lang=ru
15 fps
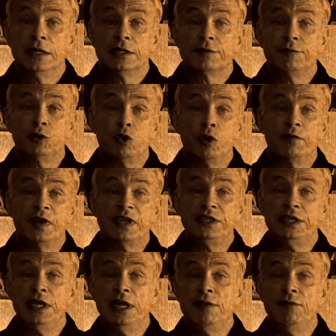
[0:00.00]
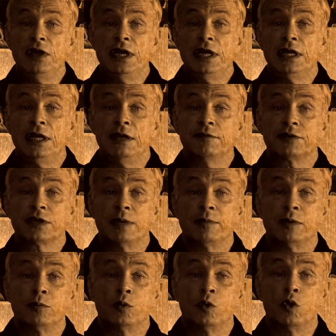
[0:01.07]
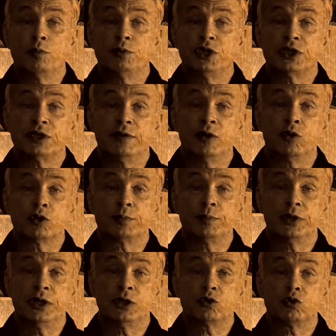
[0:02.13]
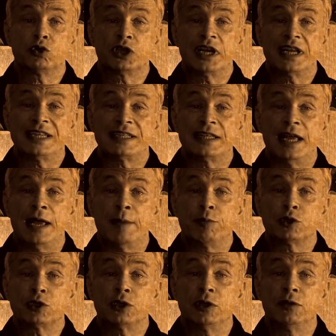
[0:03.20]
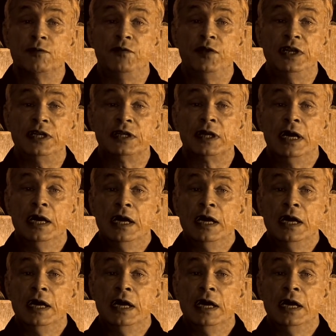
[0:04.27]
Святой Василий Великий в самом обществе Господа Иисуса Христа и апостолов видит